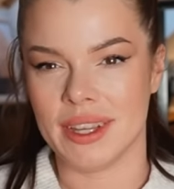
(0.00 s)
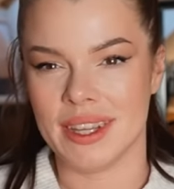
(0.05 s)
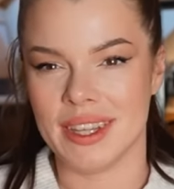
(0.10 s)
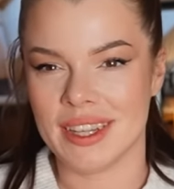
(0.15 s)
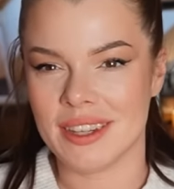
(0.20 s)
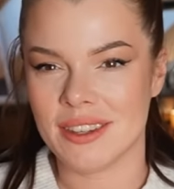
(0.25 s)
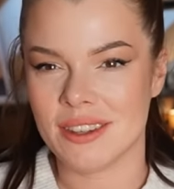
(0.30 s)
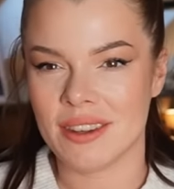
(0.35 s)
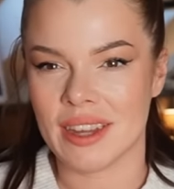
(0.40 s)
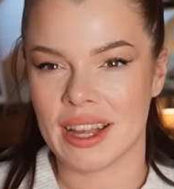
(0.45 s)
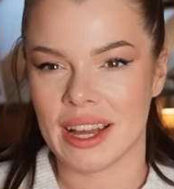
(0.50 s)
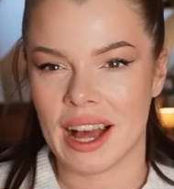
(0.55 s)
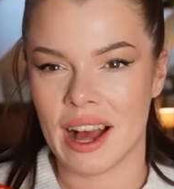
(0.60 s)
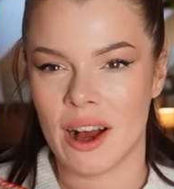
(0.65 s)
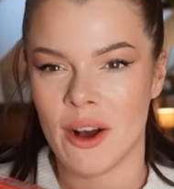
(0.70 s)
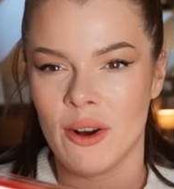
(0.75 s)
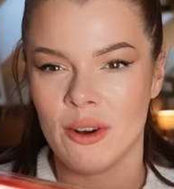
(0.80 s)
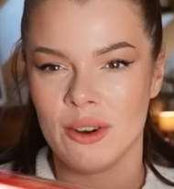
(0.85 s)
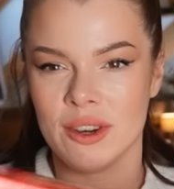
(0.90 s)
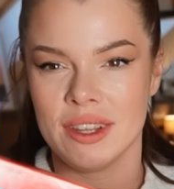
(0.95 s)
Jest to taka
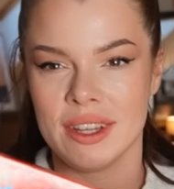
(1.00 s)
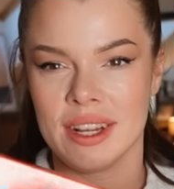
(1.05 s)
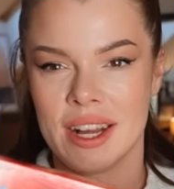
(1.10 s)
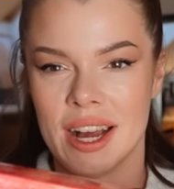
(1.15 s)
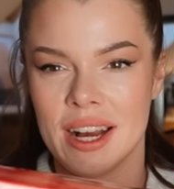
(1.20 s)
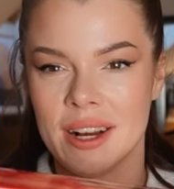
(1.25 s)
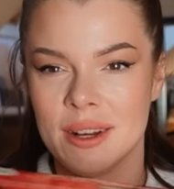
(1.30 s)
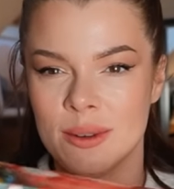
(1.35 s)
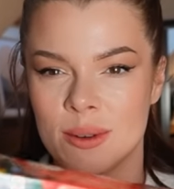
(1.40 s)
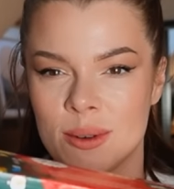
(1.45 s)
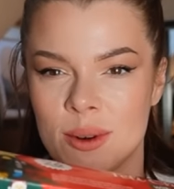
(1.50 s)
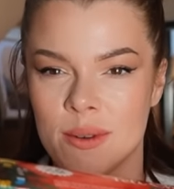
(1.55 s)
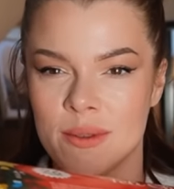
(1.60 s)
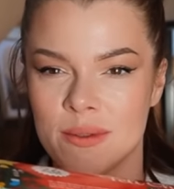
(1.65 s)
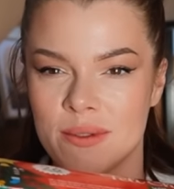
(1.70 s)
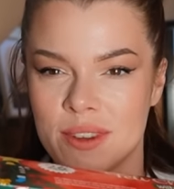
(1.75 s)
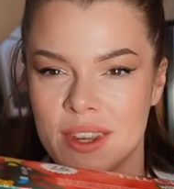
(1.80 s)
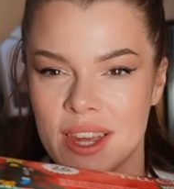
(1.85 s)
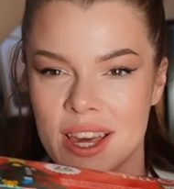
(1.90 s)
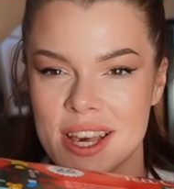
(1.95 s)
choinka, którą
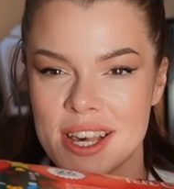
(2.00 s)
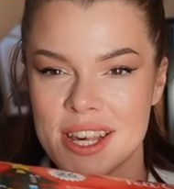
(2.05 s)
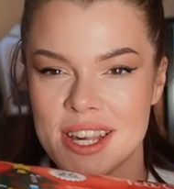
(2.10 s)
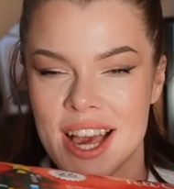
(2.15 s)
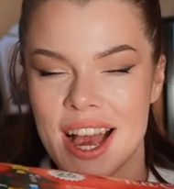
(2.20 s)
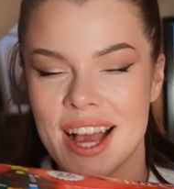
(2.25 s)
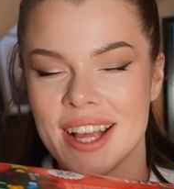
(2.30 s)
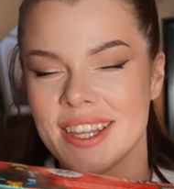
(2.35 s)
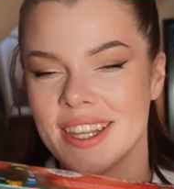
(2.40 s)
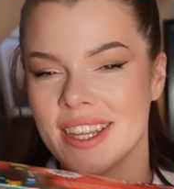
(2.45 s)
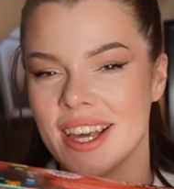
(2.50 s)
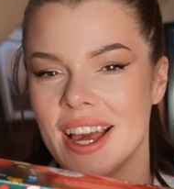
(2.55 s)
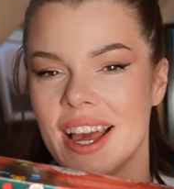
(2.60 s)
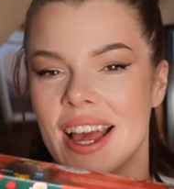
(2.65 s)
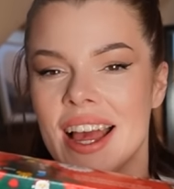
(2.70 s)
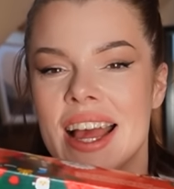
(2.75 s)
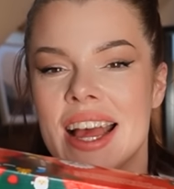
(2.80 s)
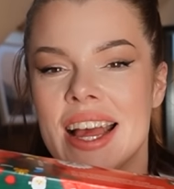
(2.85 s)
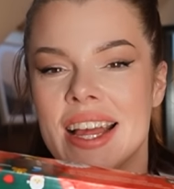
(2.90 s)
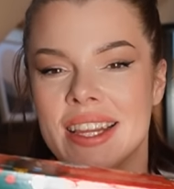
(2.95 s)
wieszacie
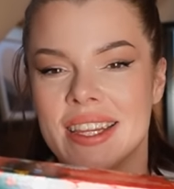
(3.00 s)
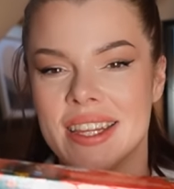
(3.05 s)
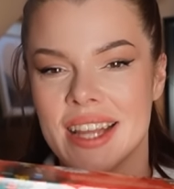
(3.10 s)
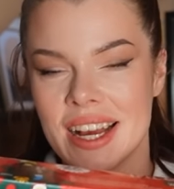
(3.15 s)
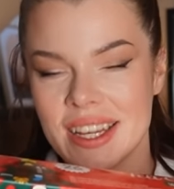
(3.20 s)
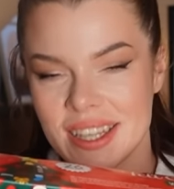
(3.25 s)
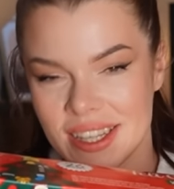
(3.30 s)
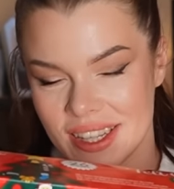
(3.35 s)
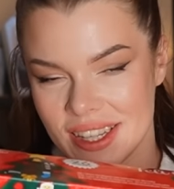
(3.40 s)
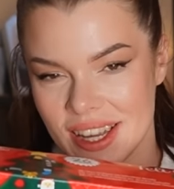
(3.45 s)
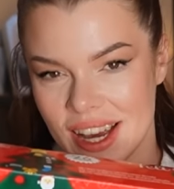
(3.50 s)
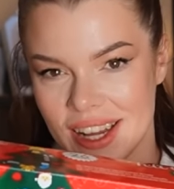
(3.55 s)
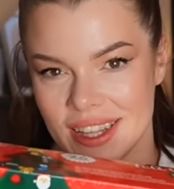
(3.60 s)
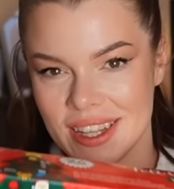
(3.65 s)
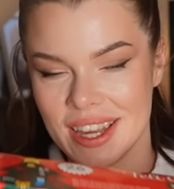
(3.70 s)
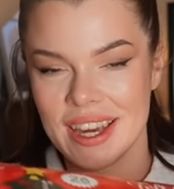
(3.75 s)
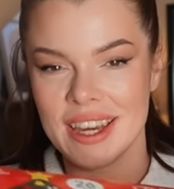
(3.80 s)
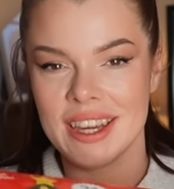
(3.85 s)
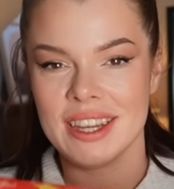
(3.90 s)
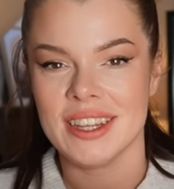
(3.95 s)
na
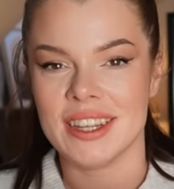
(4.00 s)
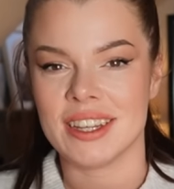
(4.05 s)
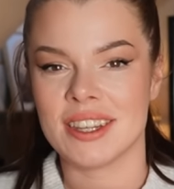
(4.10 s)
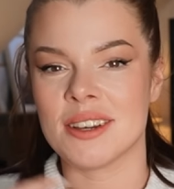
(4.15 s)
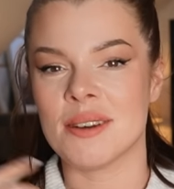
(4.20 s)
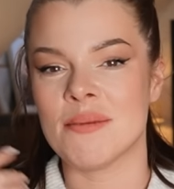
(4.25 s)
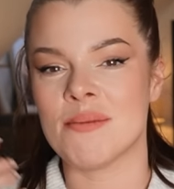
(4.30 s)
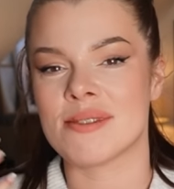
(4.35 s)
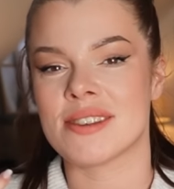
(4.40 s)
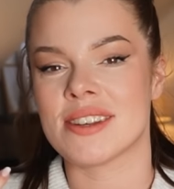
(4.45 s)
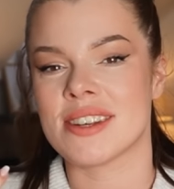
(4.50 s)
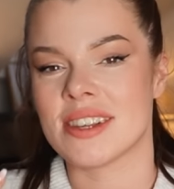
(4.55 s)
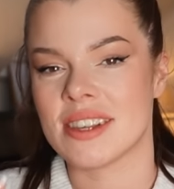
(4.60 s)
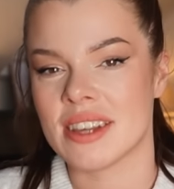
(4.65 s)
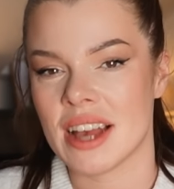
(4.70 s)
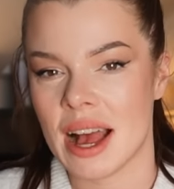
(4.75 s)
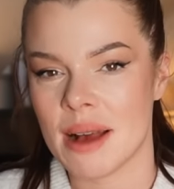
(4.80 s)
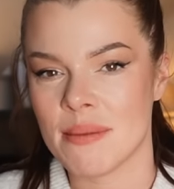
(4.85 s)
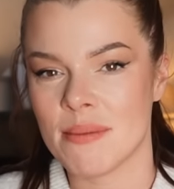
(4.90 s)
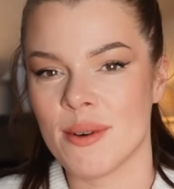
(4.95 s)
ścianie i dziecko może
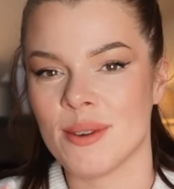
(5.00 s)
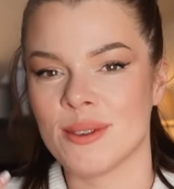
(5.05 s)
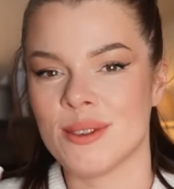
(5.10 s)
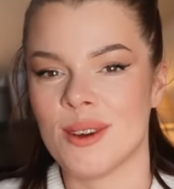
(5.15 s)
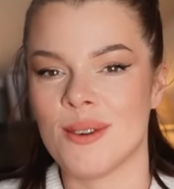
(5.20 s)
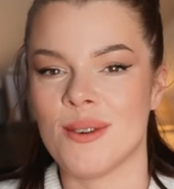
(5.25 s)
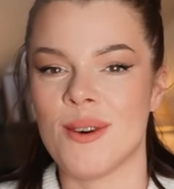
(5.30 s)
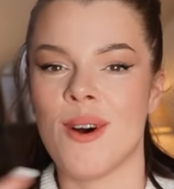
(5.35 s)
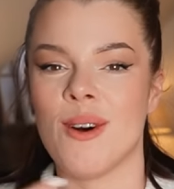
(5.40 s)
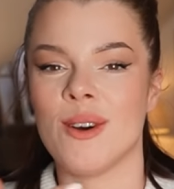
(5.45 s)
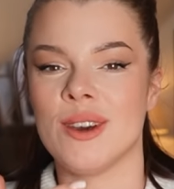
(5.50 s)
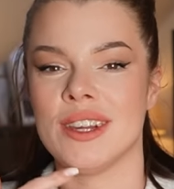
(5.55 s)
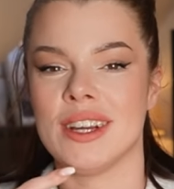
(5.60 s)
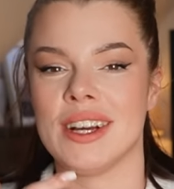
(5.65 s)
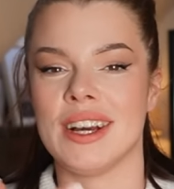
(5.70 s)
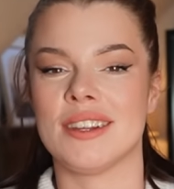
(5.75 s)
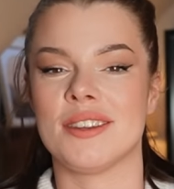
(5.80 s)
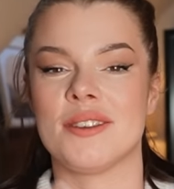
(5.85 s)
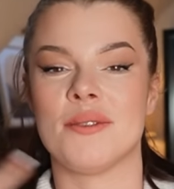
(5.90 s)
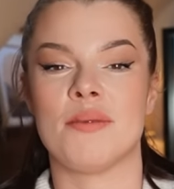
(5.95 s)
samo tą
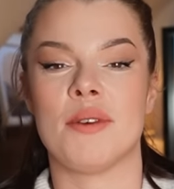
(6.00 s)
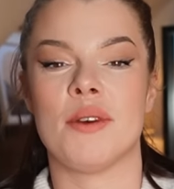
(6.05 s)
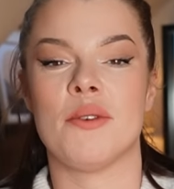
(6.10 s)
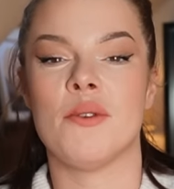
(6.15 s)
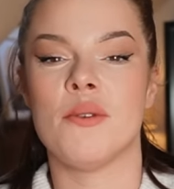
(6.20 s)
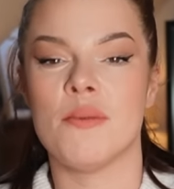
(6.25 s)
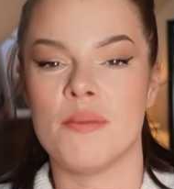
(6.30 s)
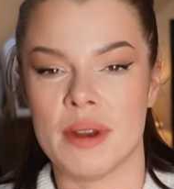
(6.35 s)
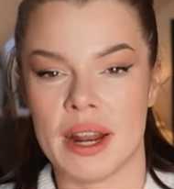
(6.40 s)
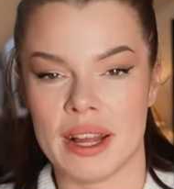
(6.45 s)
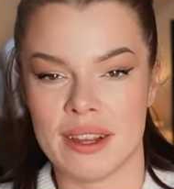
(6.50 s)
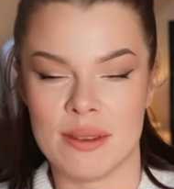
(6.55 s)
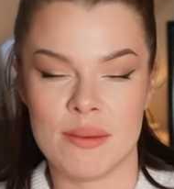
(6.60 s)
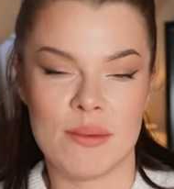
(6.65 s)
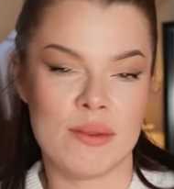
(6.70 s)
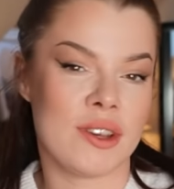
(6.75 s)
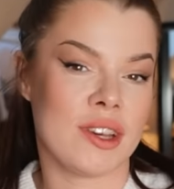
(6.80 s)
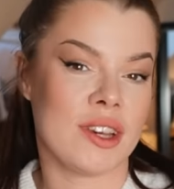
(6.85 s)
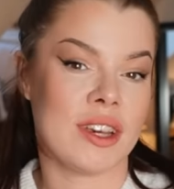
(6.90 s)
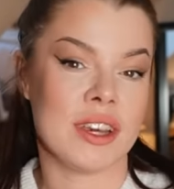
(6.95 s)
choinkę sobie ubrać. Może